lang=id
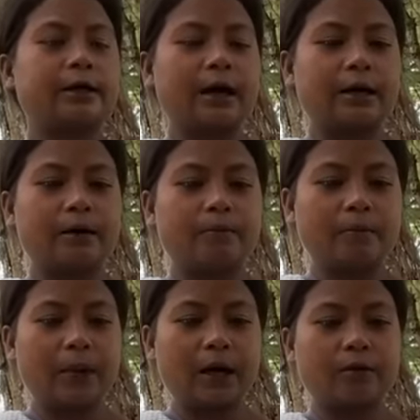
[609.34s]
kai
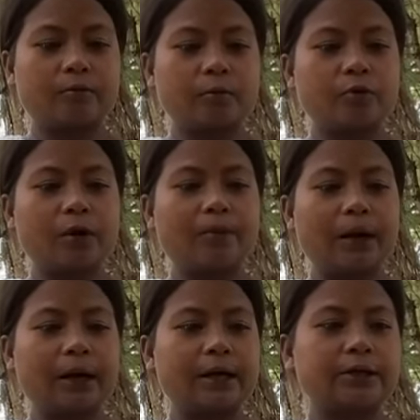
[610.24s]
habar kum tu
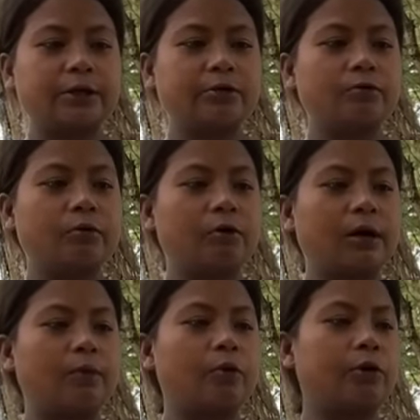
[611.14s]
habar ICU
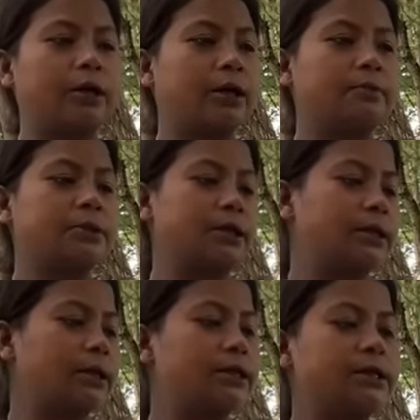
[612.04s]
rong hapo ni krim ke
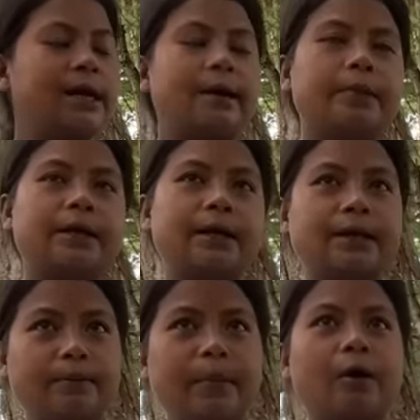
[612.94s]
tik sna bi da
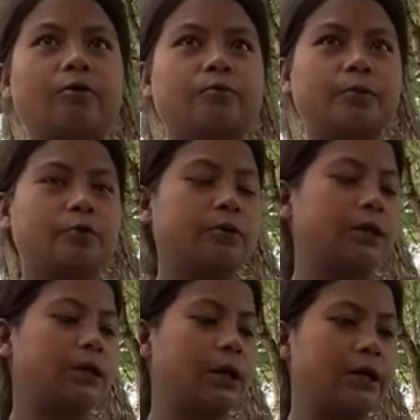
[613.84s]
ki mau kum tu
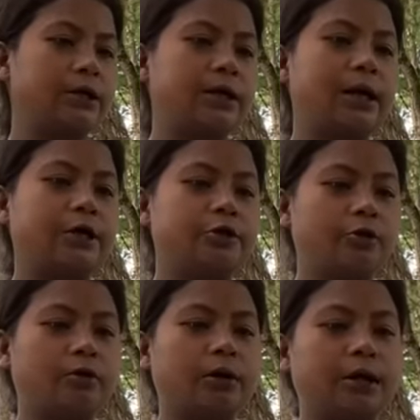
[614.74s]
ki la ila
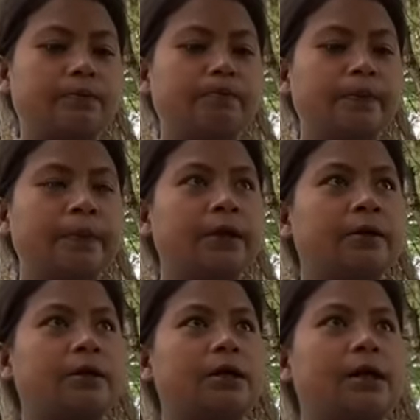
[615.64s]
siong kan
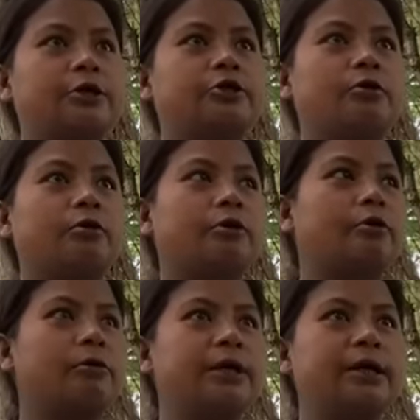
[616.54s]
ila siong
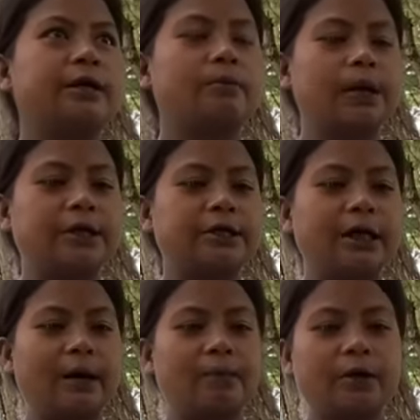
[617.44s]
yong ni ni ma
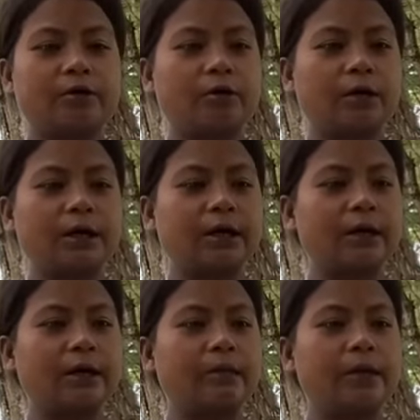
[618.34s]
sya pi kong ya
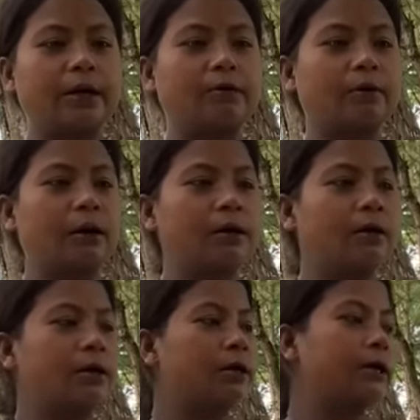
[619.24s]
kan ni ka brio nga
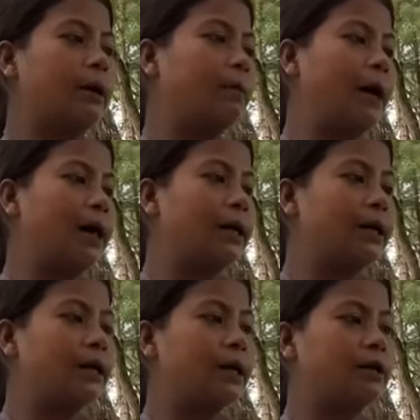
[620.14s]
dia pai
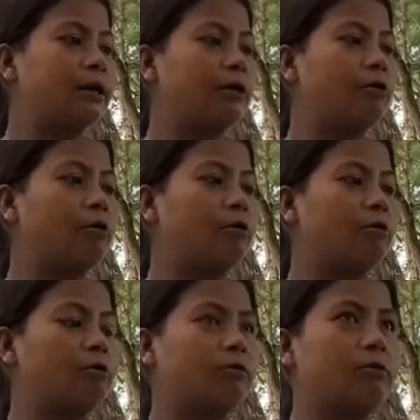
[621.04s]
lin de teng ong
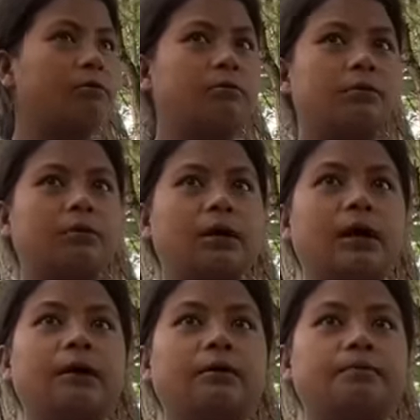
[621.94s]
kyong ya pi
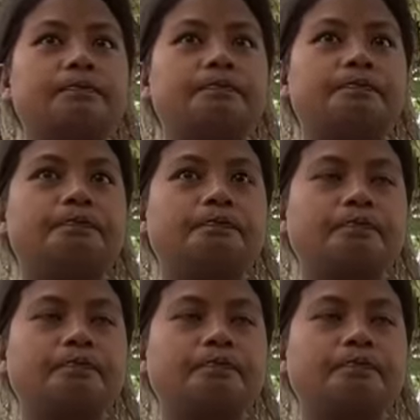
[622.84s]
ha kyong ya pi